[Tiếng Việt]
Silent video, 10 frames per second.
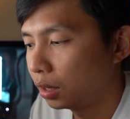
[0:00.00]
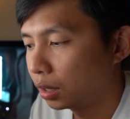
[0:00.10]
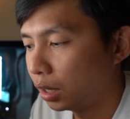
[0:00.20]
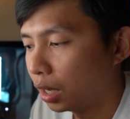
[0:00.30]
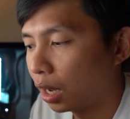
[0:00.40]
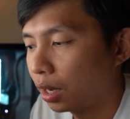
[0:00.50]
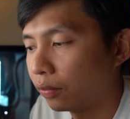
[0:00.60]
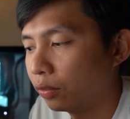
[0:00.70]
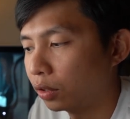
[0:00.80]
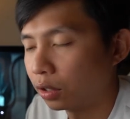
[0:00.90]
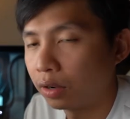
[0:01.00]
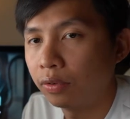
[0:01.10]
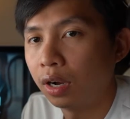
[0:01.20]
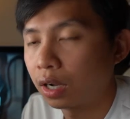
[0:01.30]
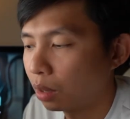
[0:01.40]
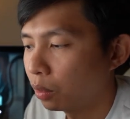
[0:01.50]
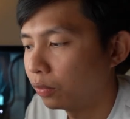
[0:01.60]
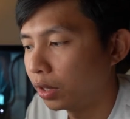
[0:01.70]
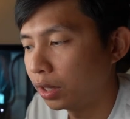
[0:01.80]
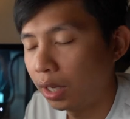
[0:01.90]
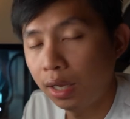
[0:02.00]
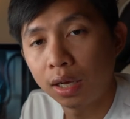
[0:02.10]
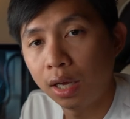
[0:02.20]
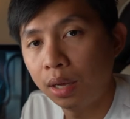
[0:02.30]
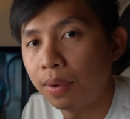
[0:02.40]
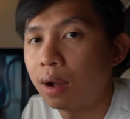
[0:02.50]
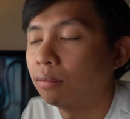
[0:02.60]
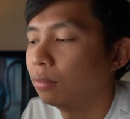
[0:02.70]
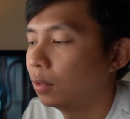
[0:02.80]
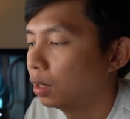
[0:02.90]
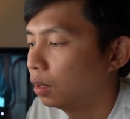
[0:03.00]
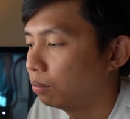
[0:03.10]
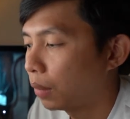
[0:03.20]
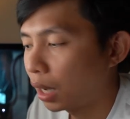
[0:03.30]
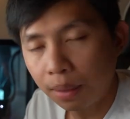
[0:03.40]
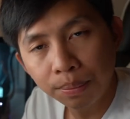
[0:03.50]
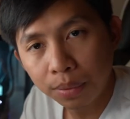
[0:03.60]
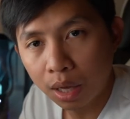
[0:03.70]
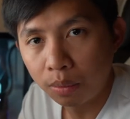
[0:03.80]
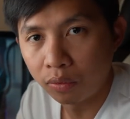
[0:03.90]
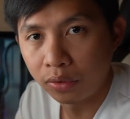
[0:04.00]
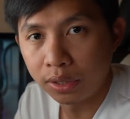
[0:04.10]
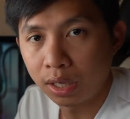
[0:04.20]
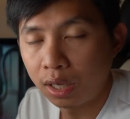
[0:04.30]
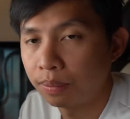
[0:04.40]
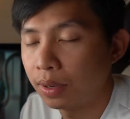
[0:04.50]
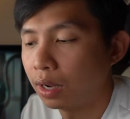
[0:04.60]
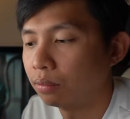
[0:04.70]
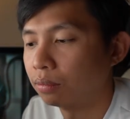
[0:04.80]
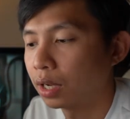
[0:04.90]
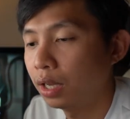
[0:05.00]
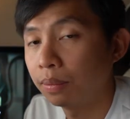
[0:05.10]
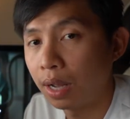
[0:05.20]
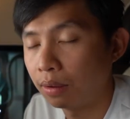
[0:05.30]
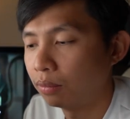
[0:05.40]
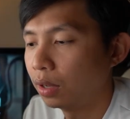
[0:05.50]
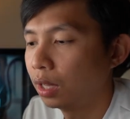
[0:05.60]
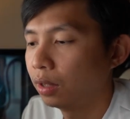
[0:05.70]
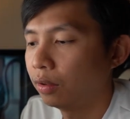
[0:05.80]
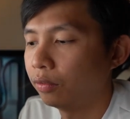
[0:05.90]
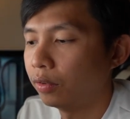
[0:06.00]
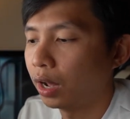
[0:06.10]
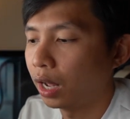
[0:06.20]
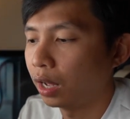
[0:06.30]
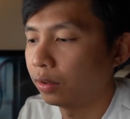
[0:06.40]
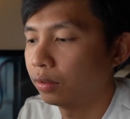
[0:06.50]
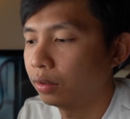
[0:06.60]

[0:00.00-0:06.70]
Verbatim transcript: khi đó là photographer có một cái vị trí để ký hợp đồng makeup có một vị trí hợp đồng ký hợp đồng và